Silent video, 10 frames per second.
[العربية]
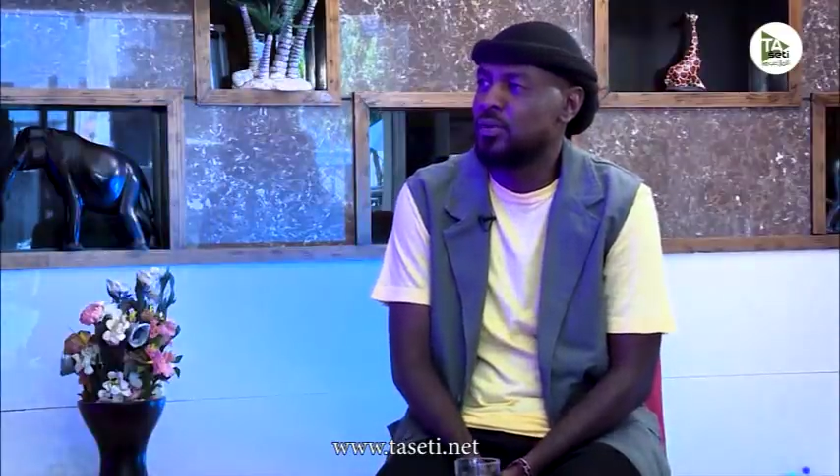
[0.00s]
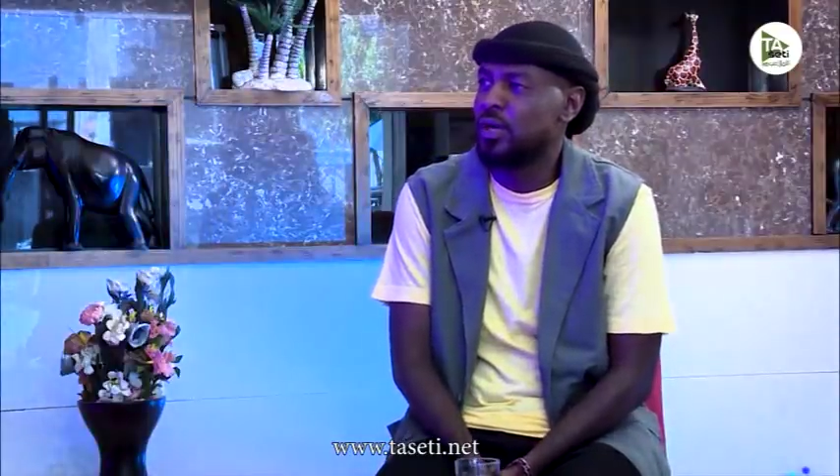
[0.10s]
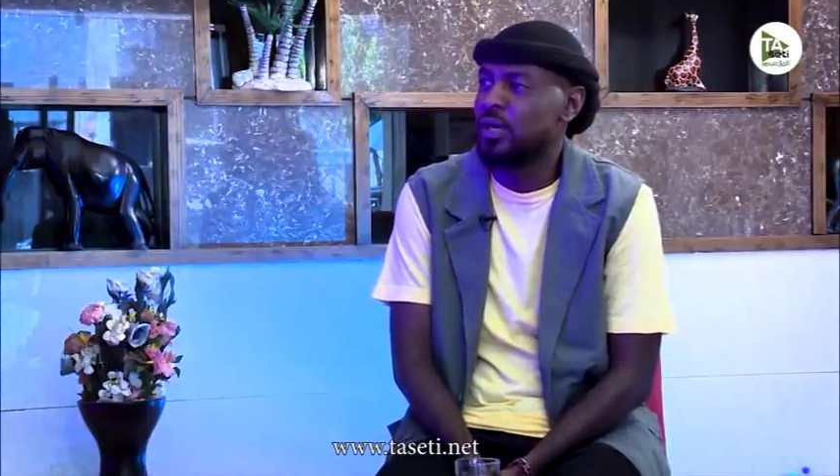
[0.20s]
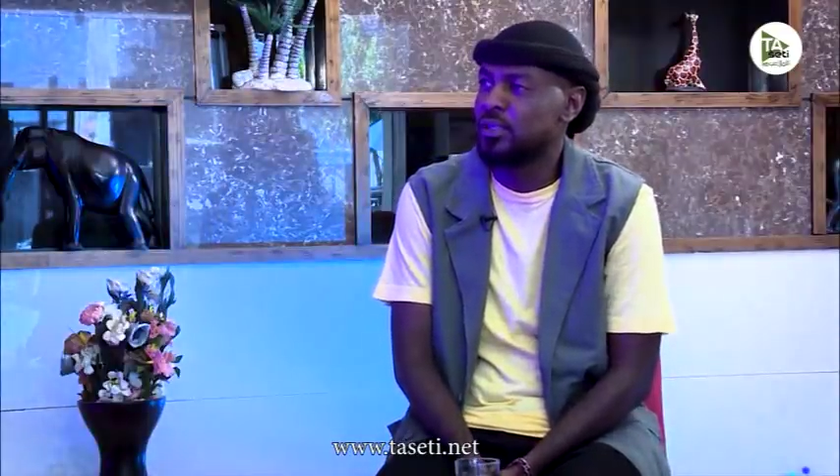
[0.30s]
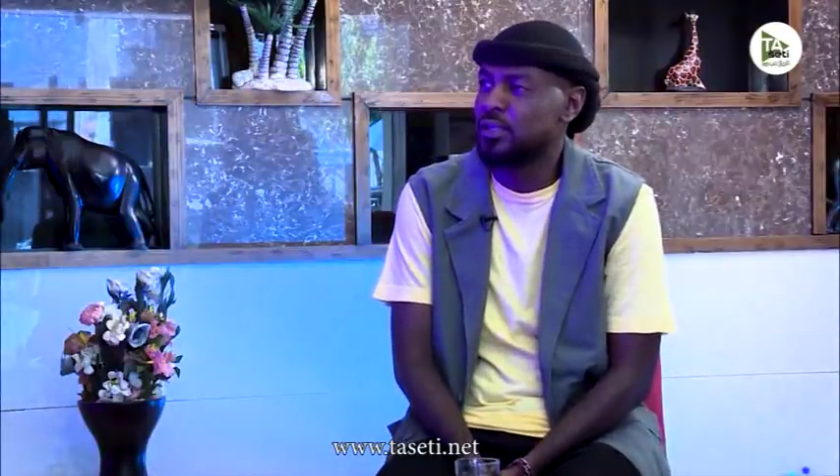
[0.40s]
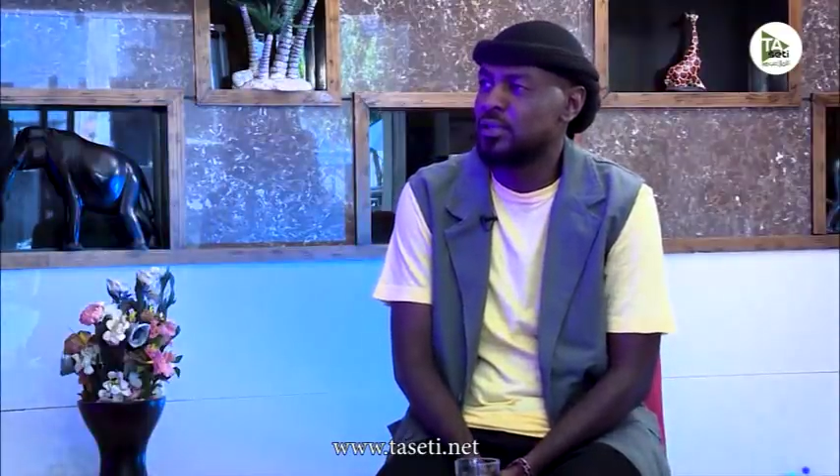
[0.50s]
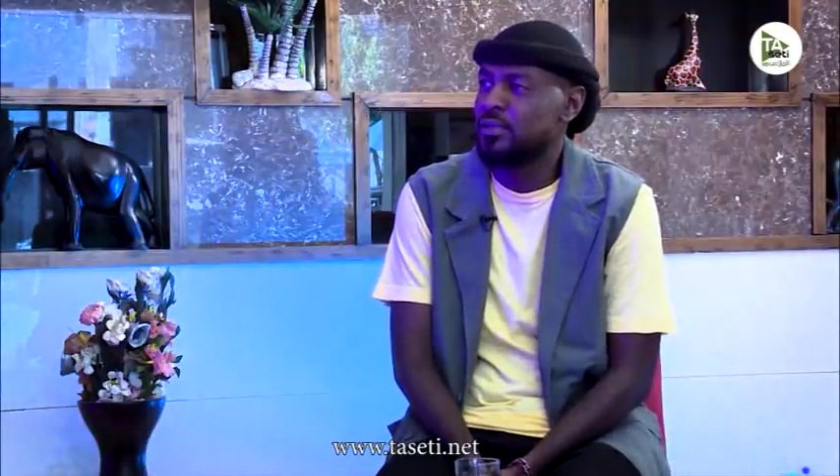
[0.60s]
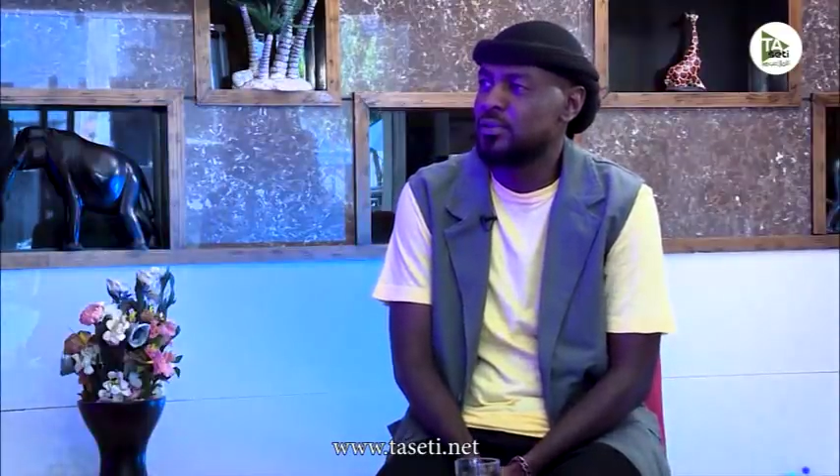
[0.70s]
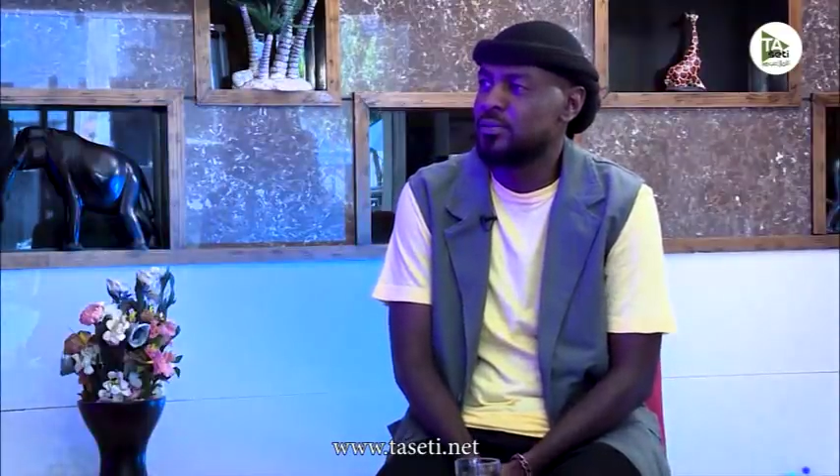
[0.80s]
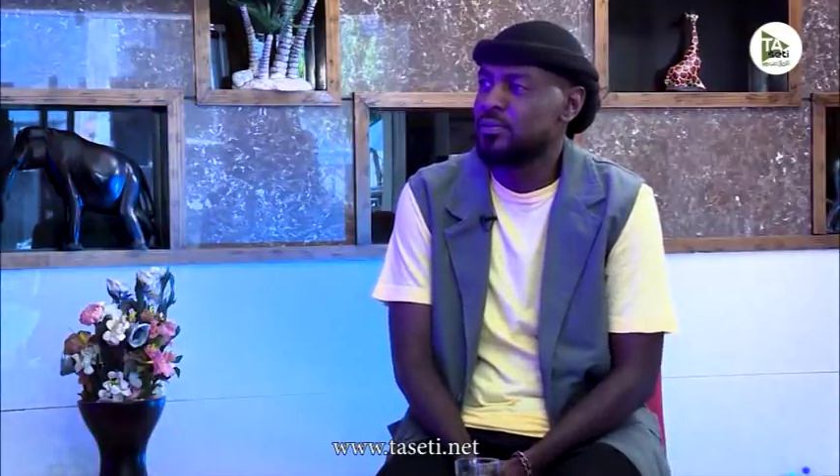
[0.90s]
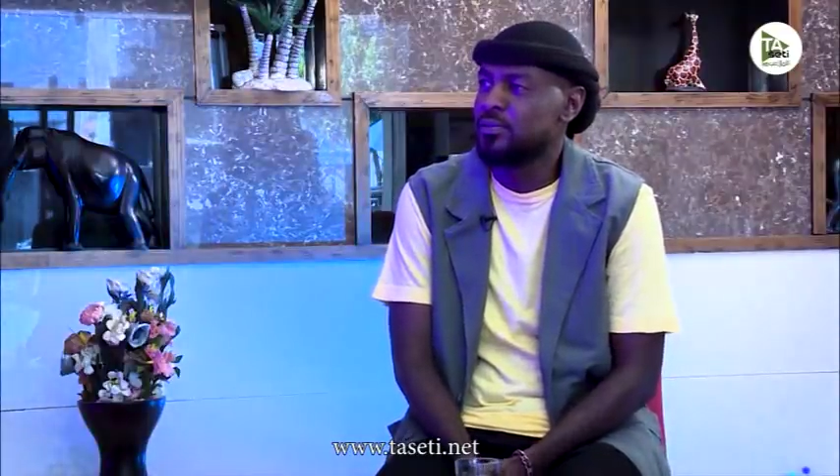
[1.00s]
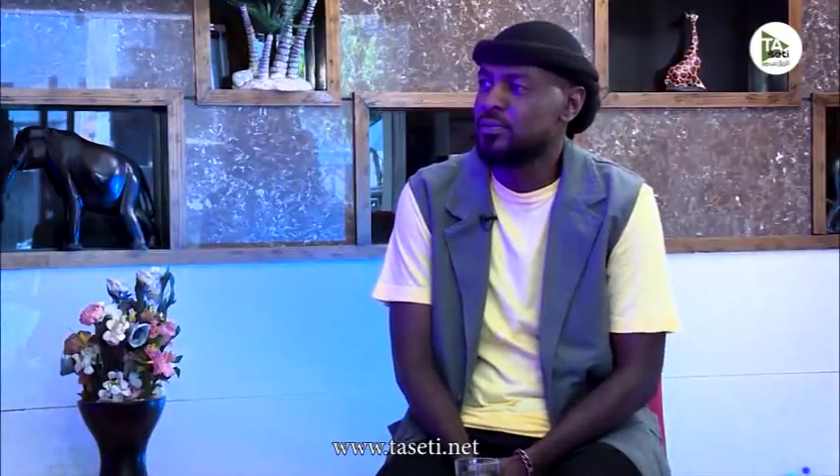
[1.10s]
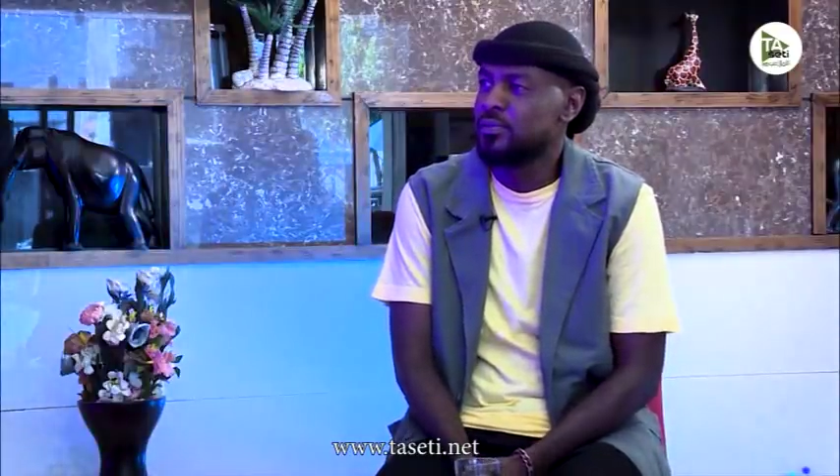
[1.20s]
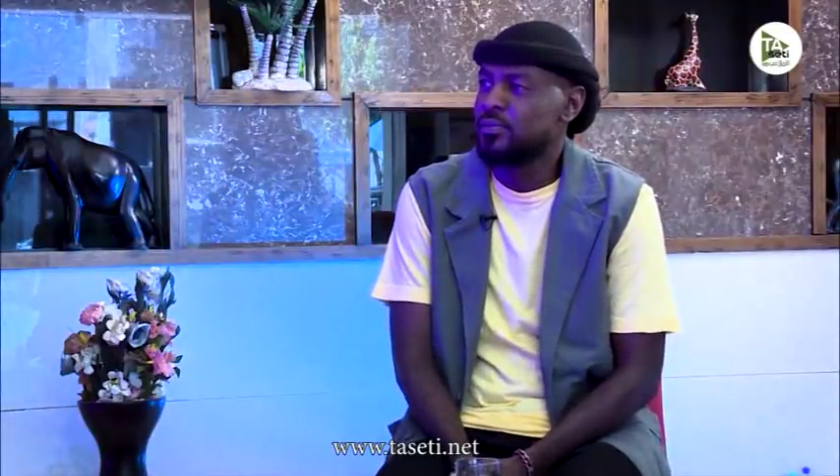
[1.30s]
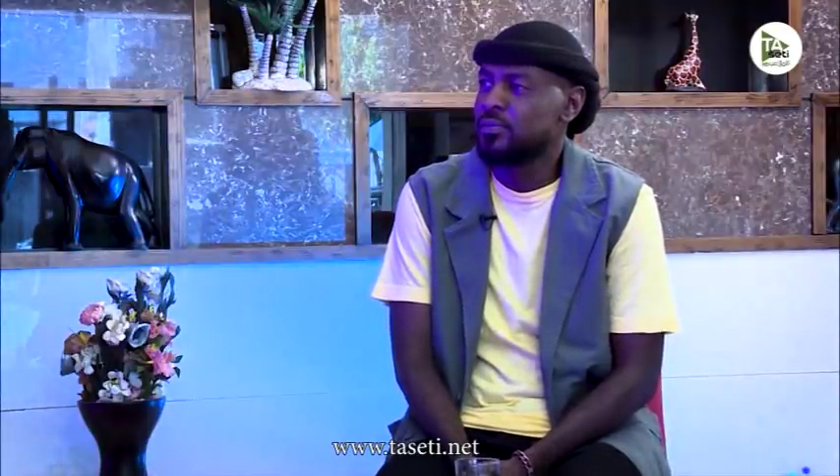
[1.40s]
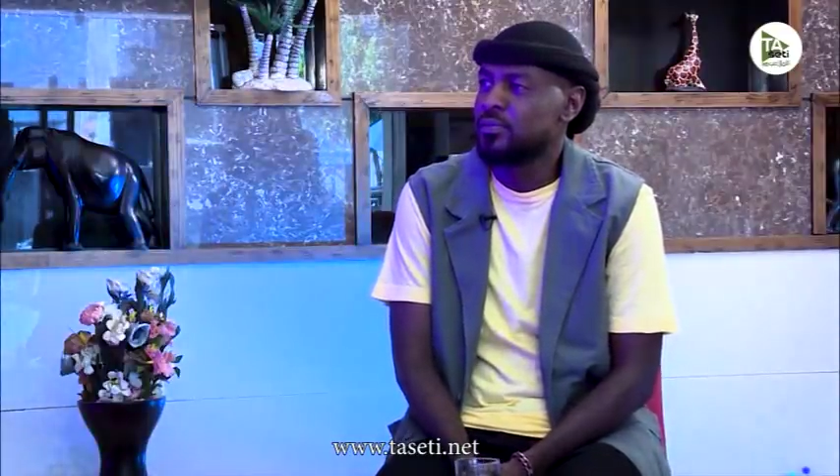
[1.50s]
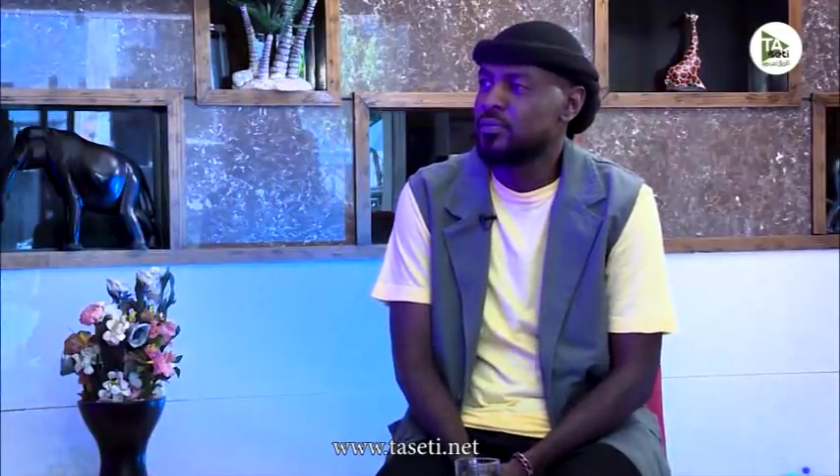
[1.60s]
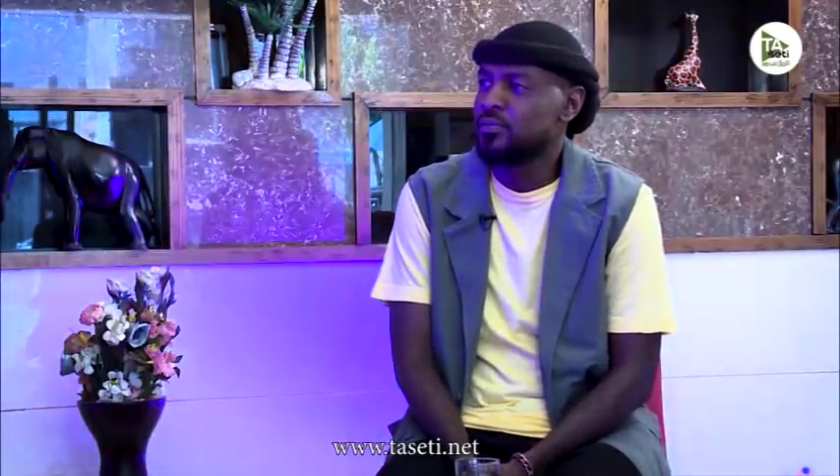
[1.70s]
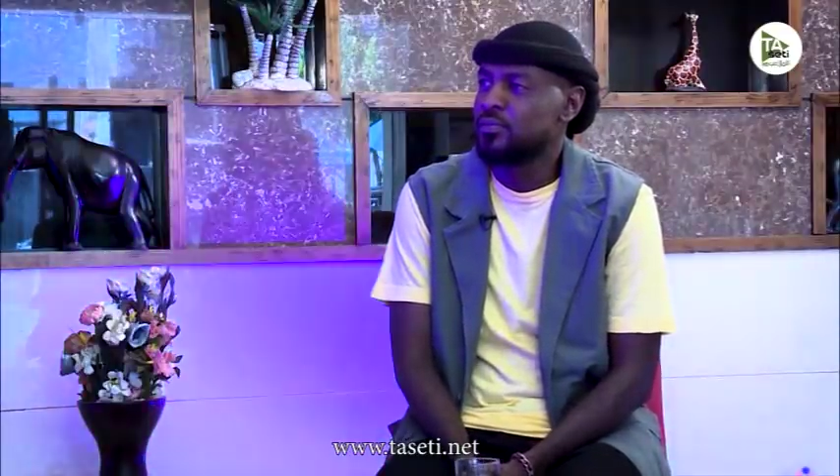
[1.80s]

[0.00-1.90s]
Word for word: ولا مطر؟ والله